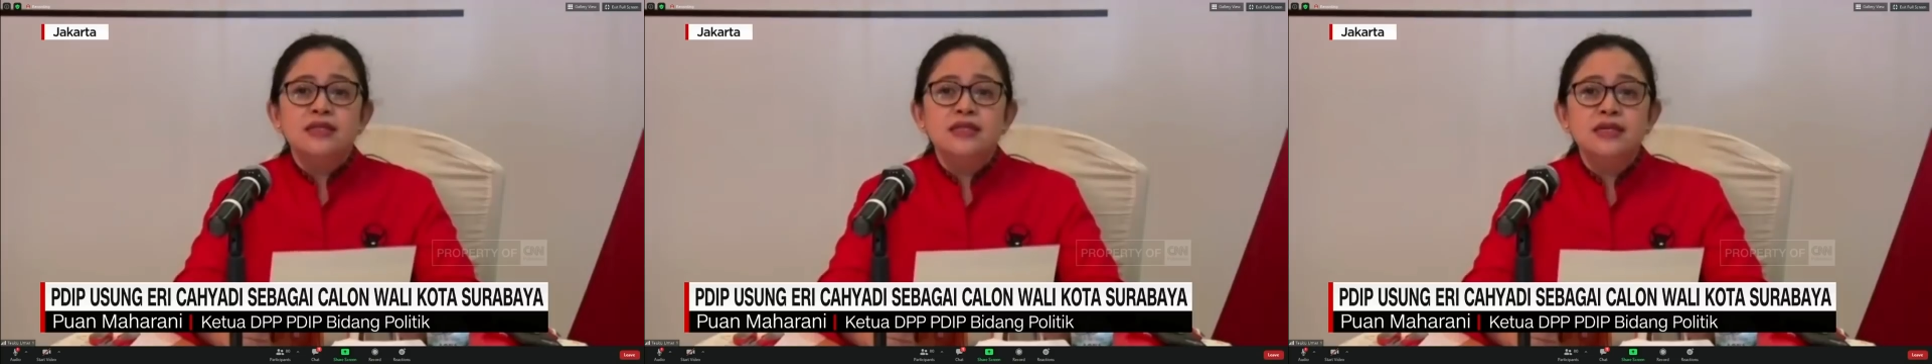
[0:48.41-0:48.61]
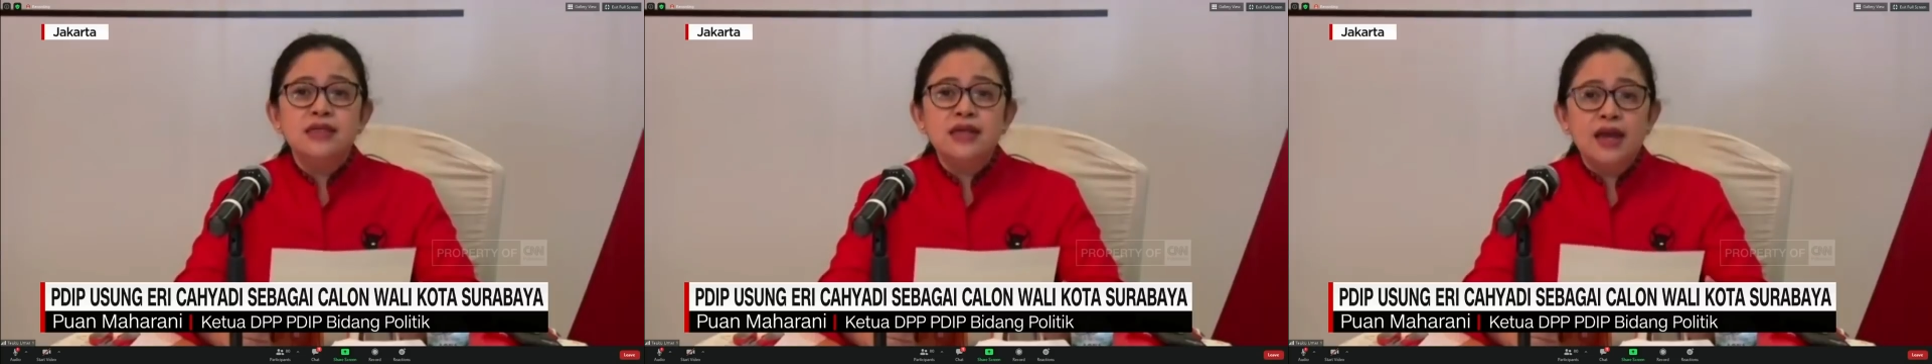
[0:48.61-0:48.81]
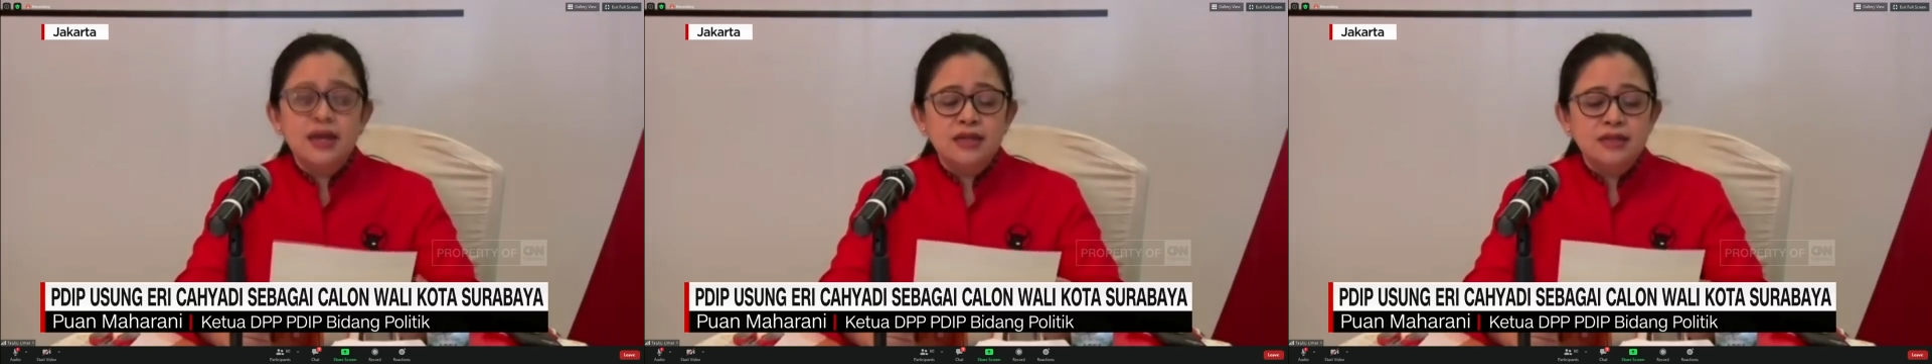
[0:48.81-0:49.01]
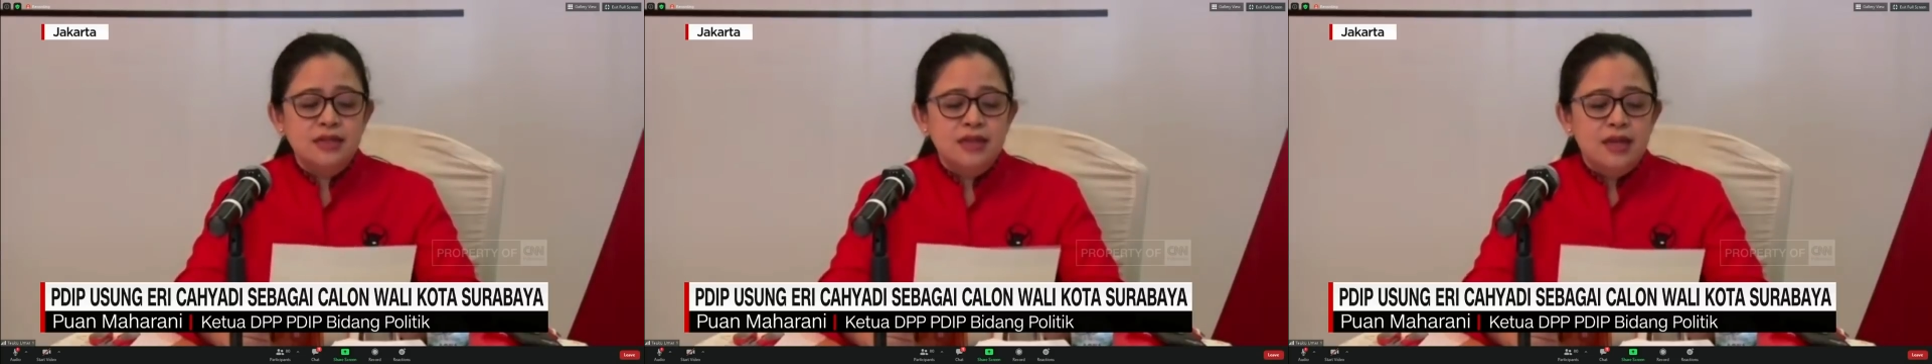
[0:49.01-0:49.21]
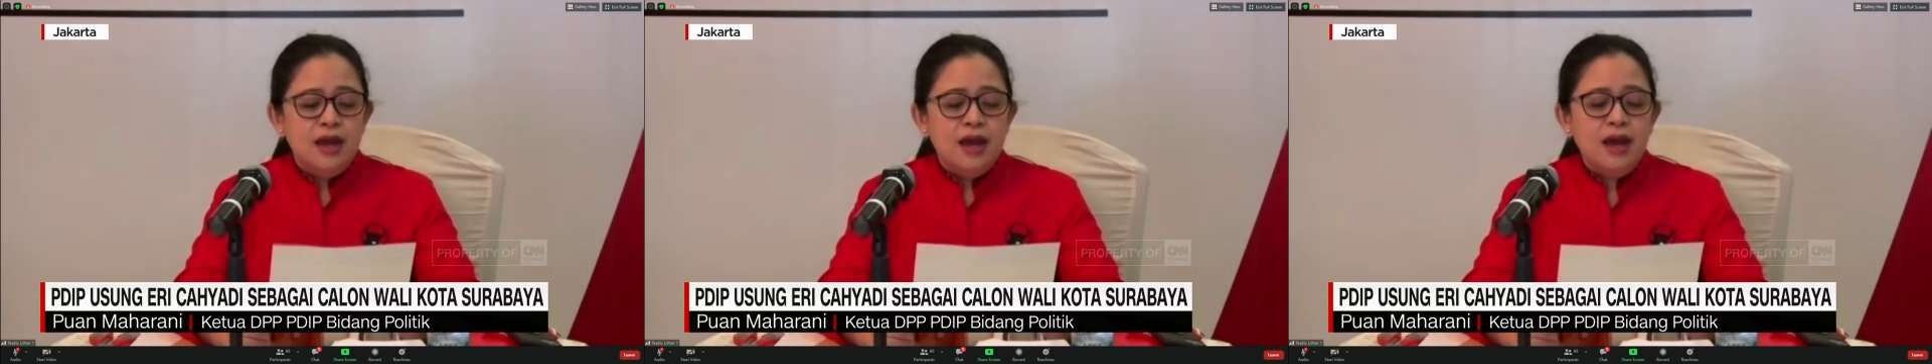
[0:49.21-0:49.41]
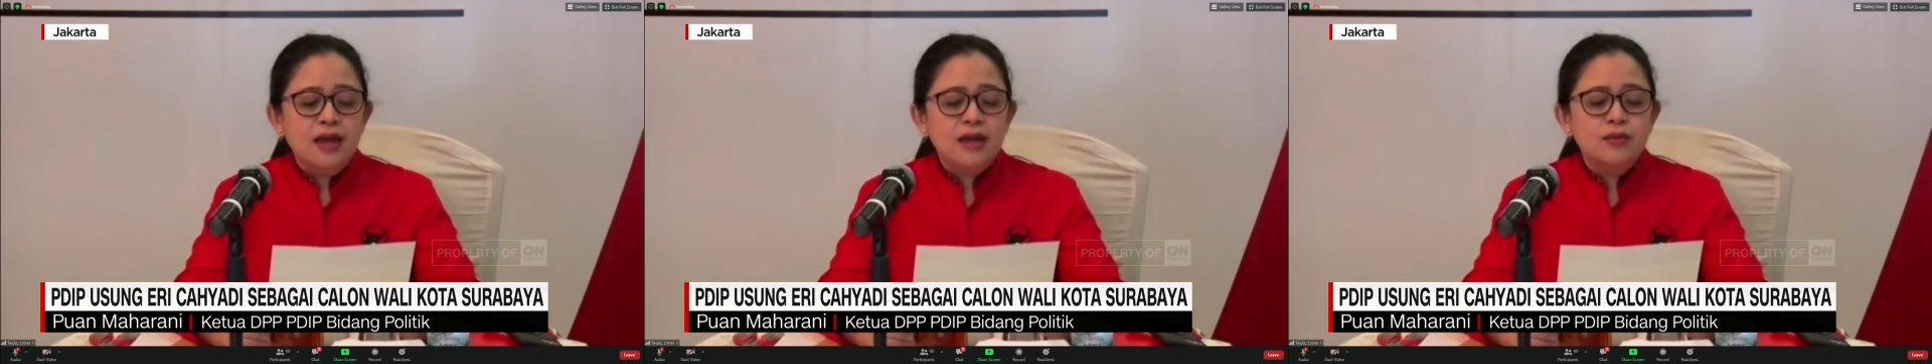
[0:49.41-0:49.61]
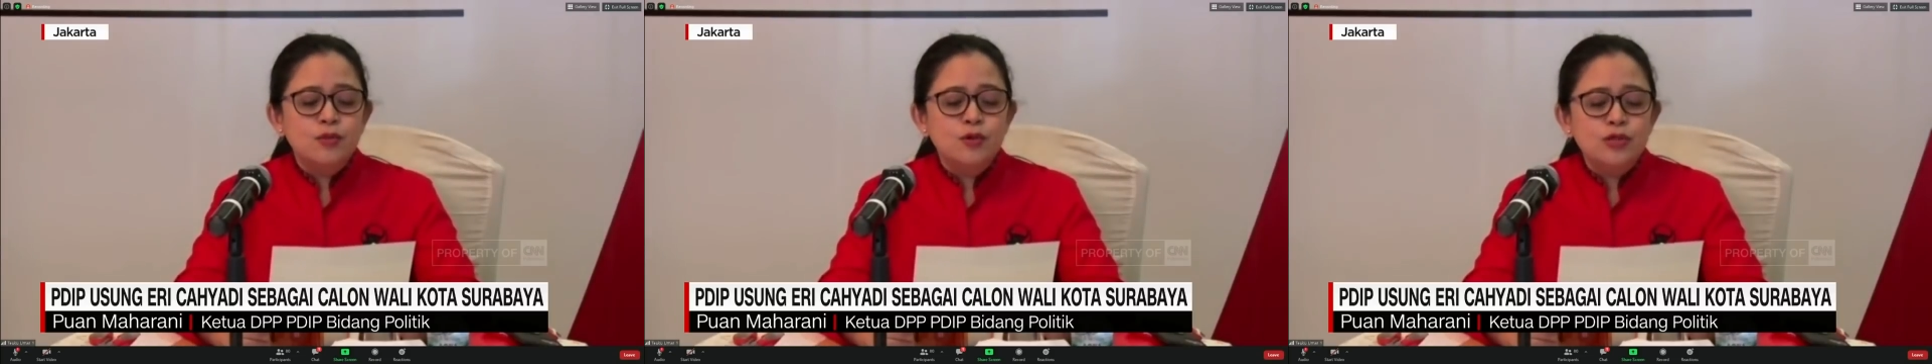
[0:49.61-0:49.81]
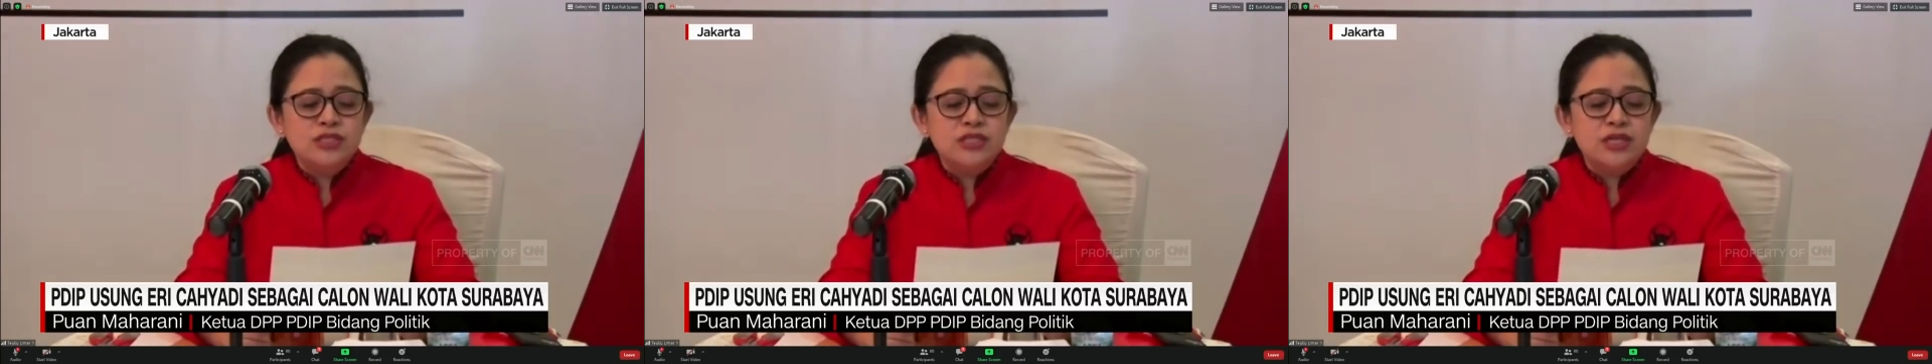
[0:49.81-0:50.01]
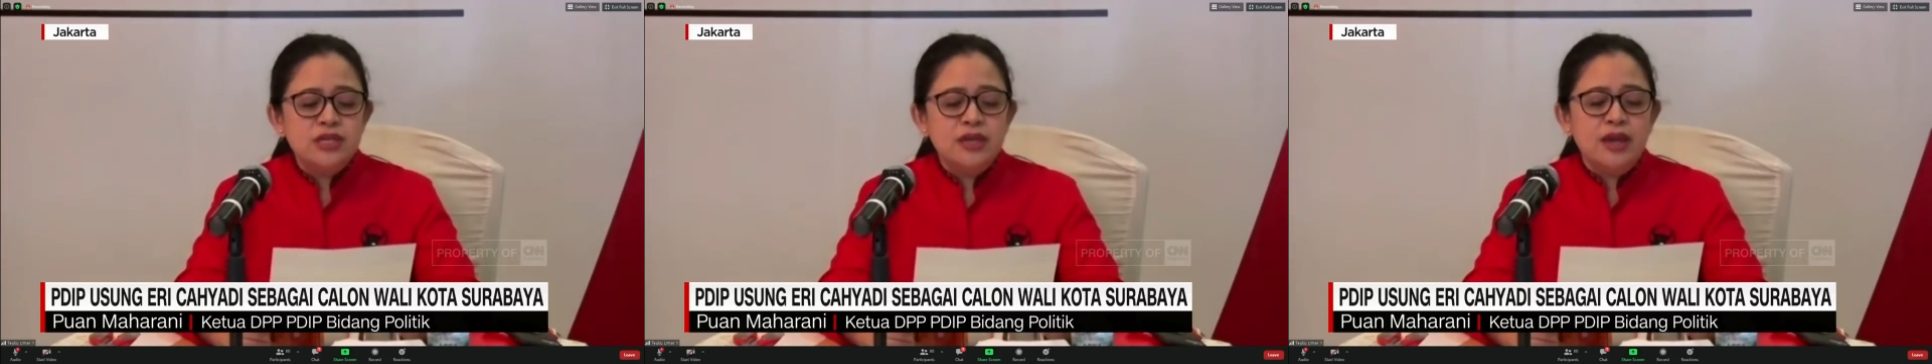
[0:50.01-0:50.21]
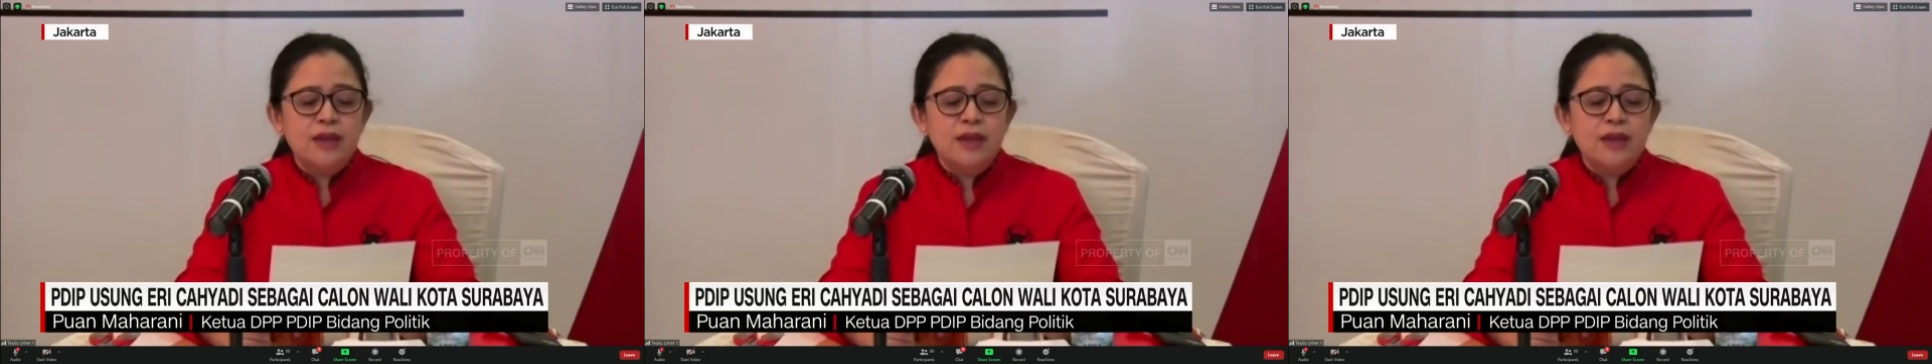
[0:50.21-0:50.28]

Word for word: dengan Armuji